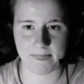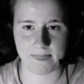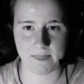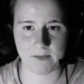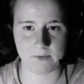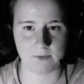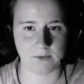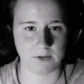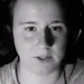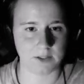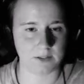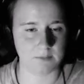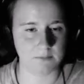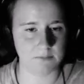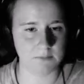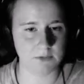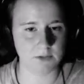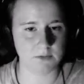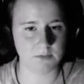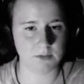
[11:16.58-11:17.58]
Oh, er nimmt
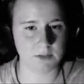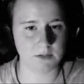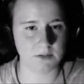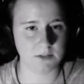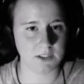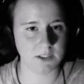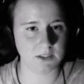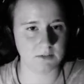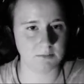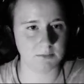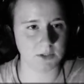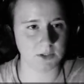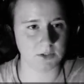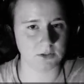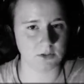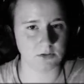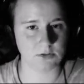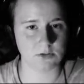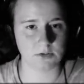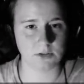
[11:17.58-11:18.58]
mich nicht, nicht mich.
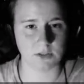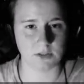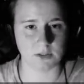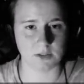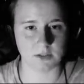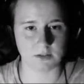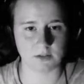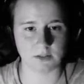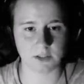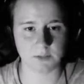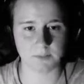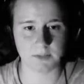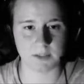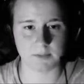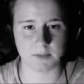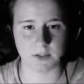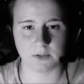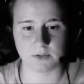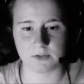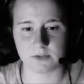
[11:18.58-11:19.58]
Das ist ja nett. Ich bin
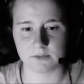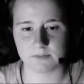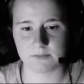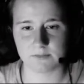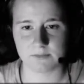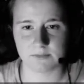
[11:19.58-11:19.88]
am Haus.